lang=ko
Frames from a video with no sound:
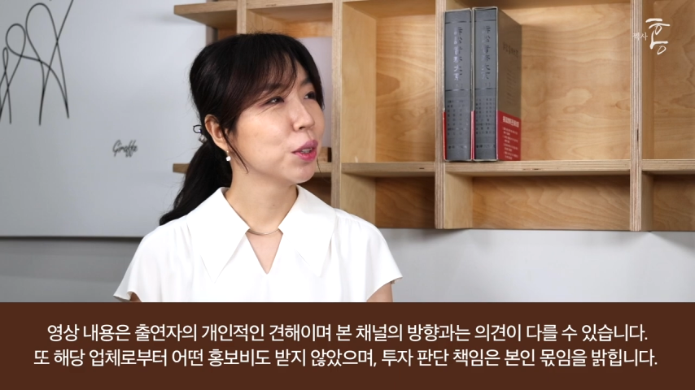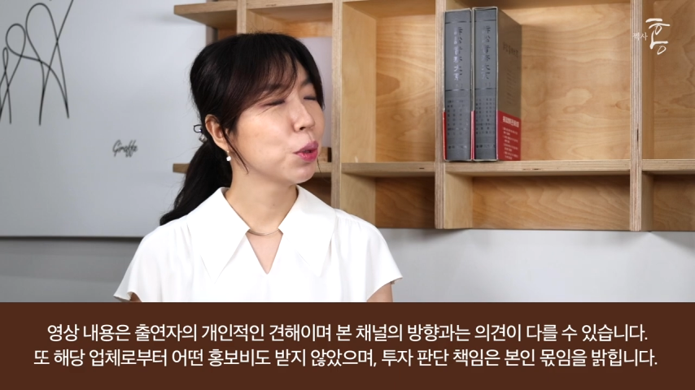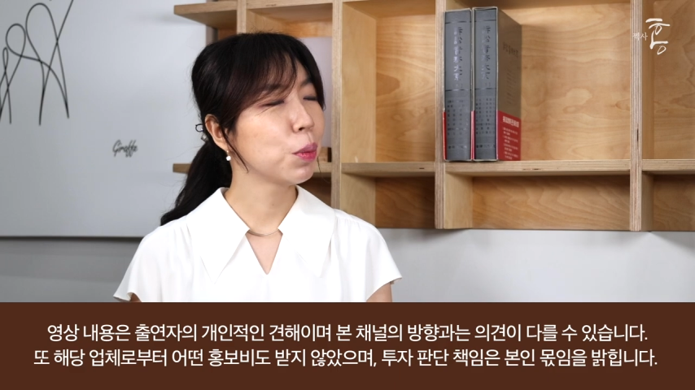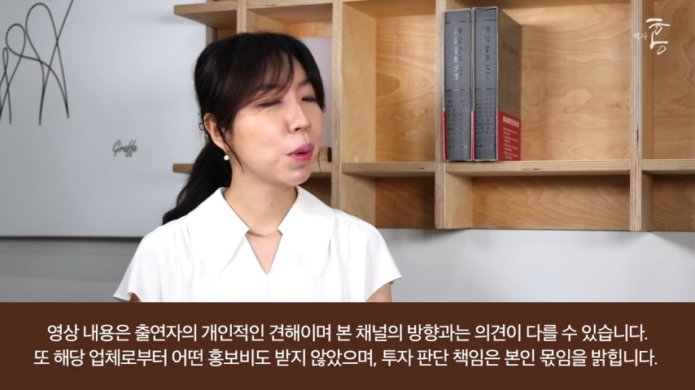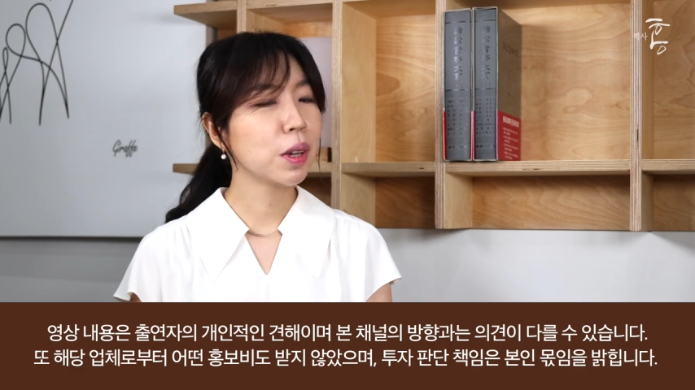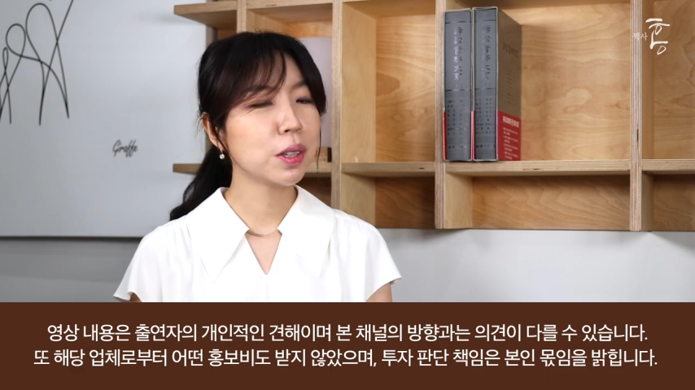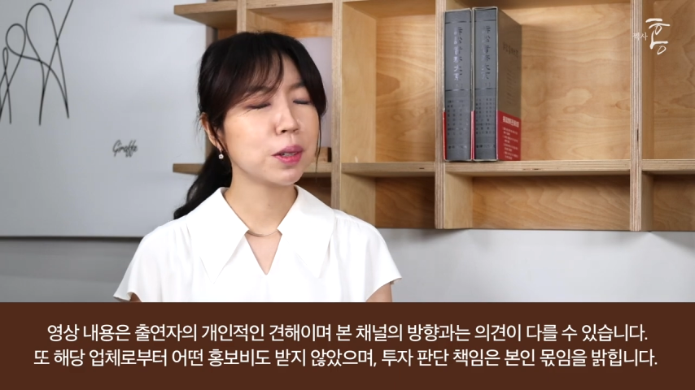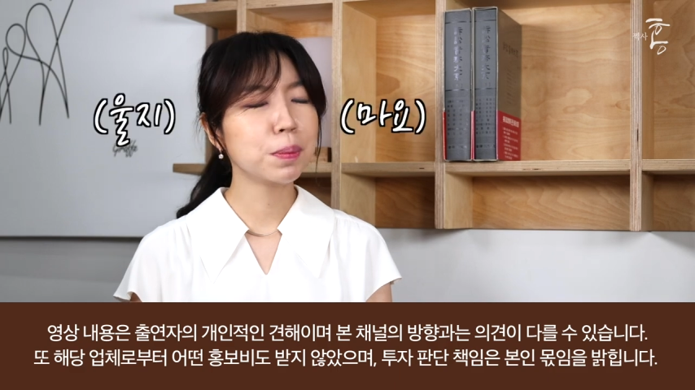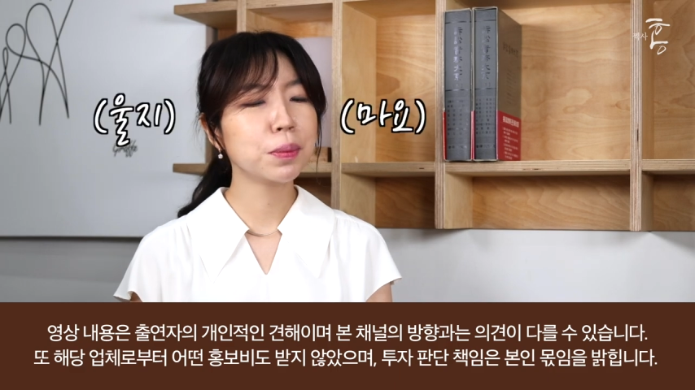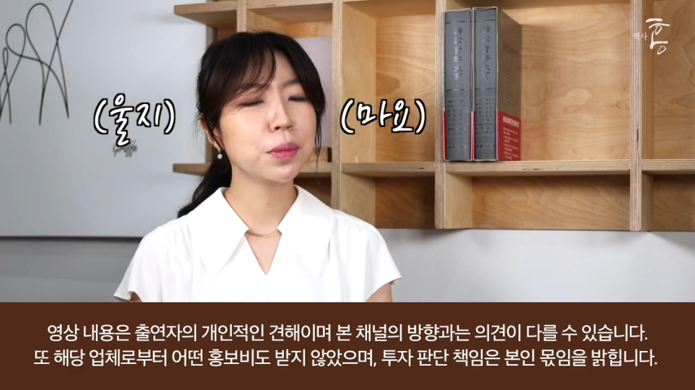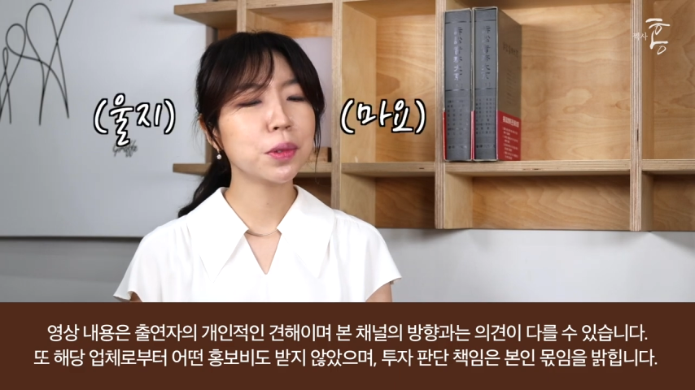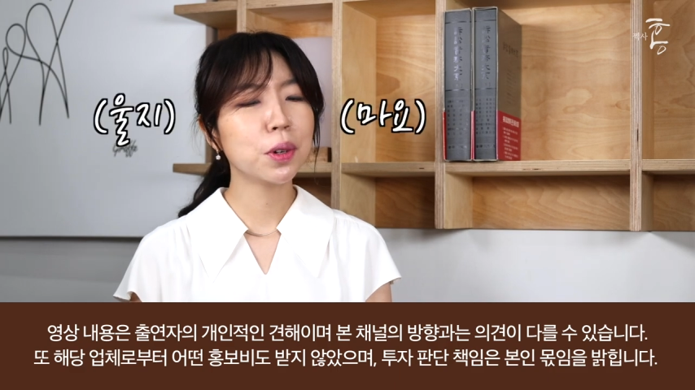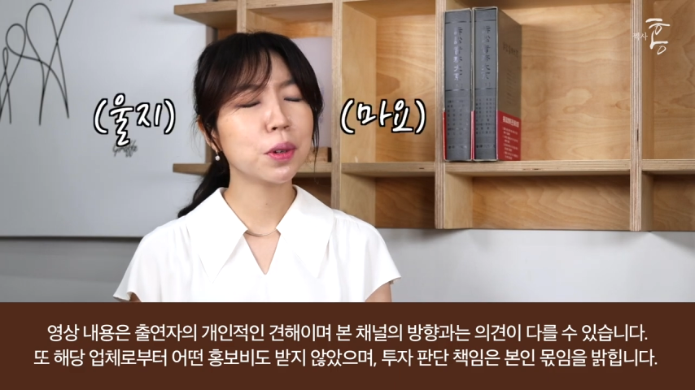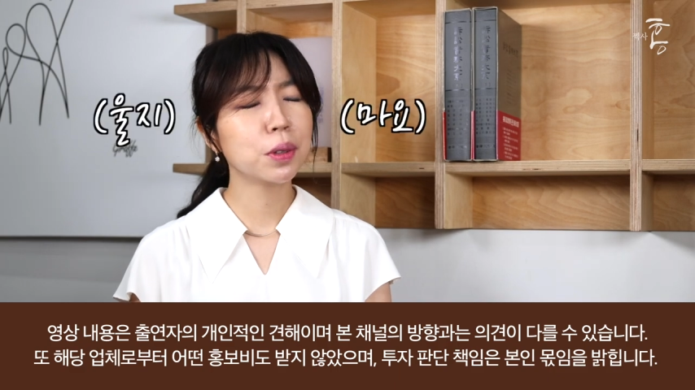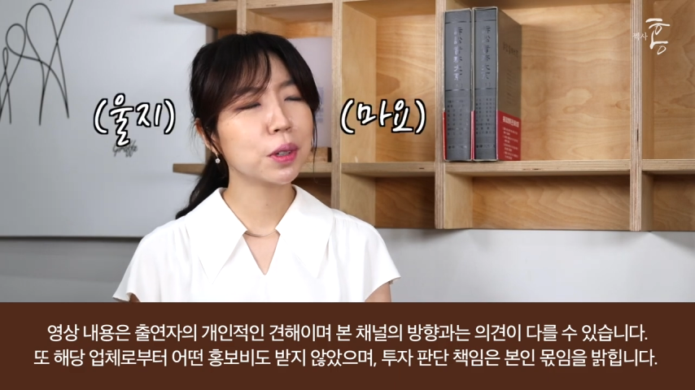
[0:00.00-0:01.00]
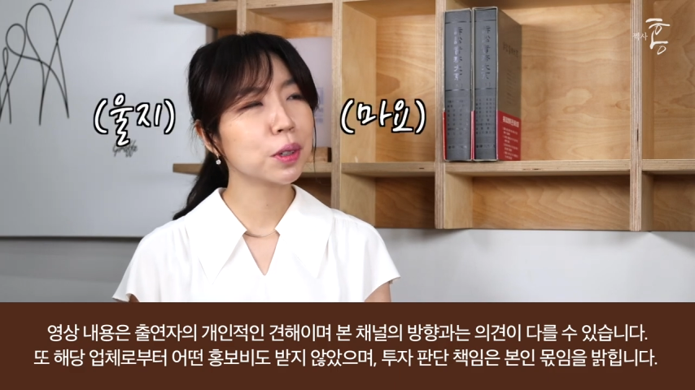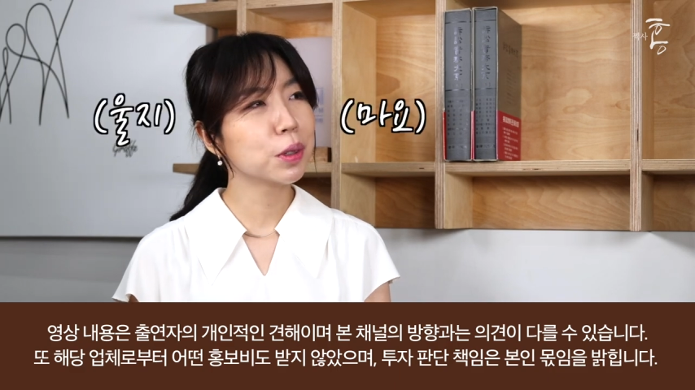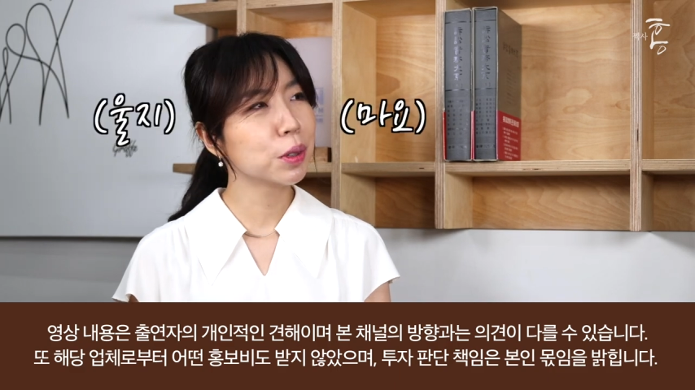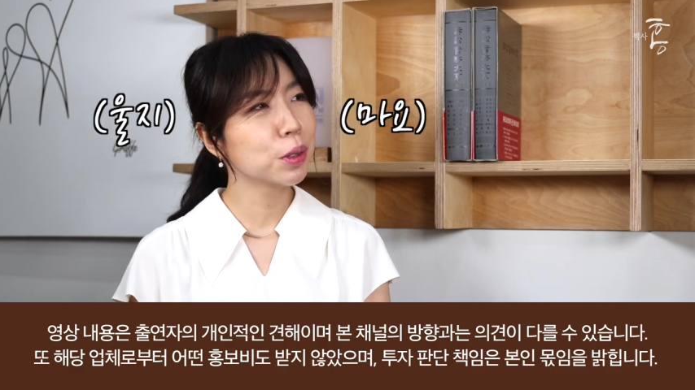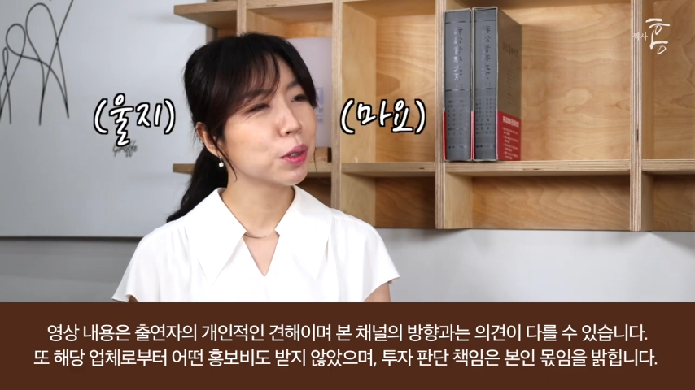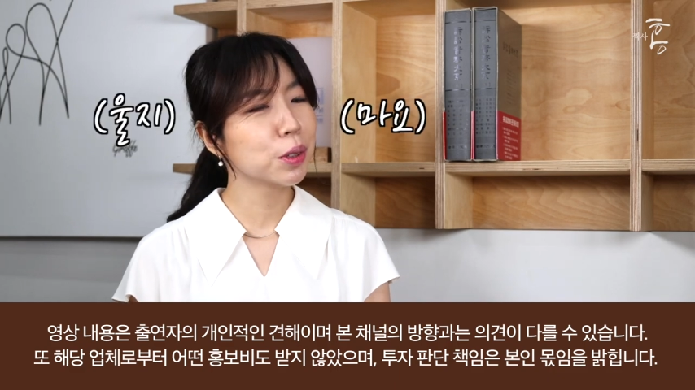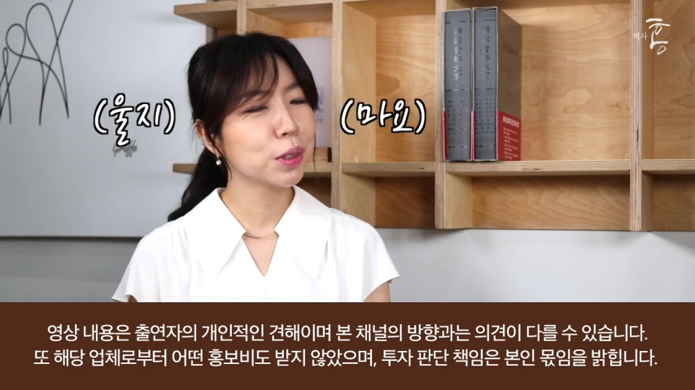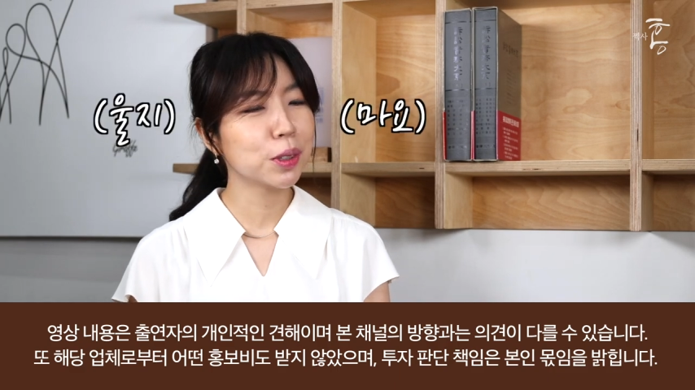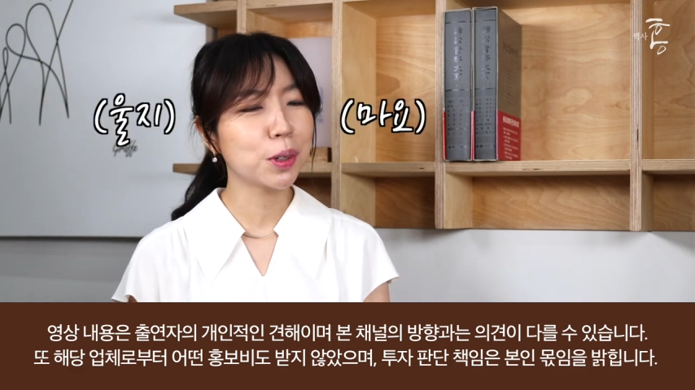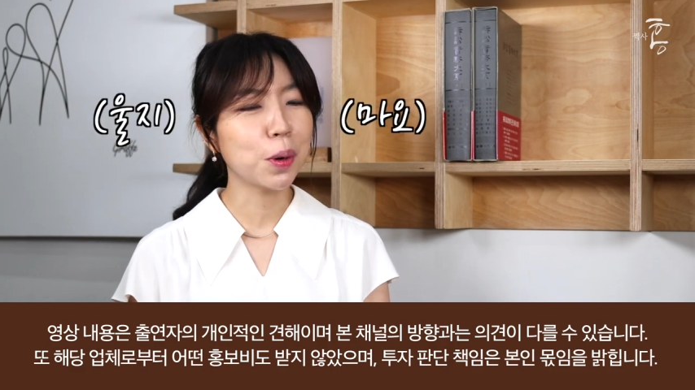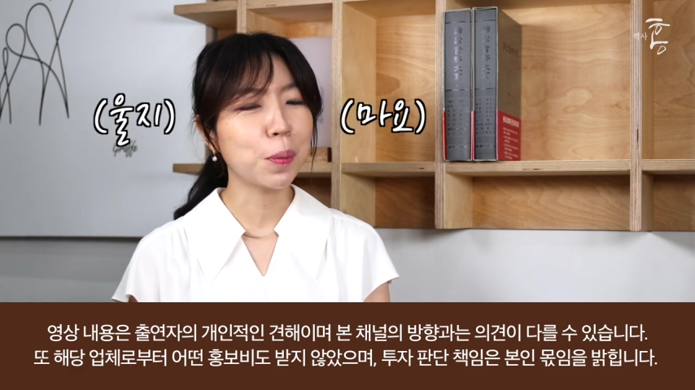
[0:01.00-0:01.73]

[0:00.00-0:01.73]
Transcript: 정말 10년이 늙는